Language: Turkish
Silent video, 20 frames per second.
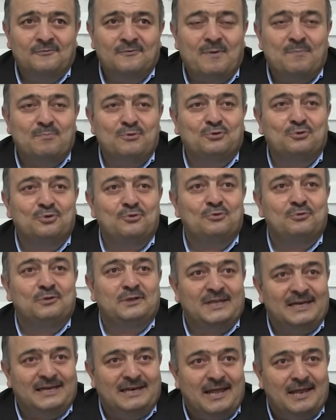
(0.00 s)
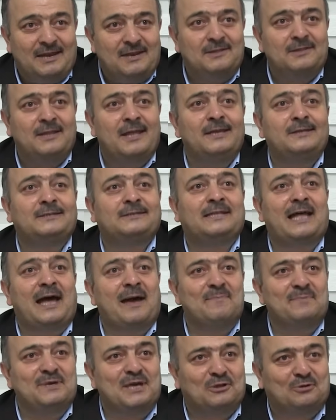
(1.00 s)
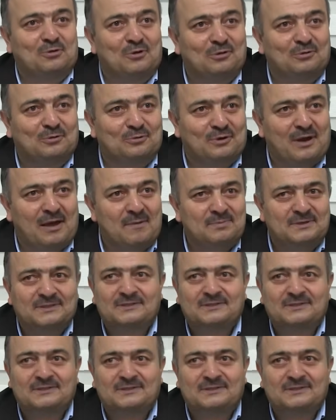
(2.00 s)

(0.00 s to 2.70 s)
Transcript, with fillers: ve bütün dinlerin de İslamiyet olduğuna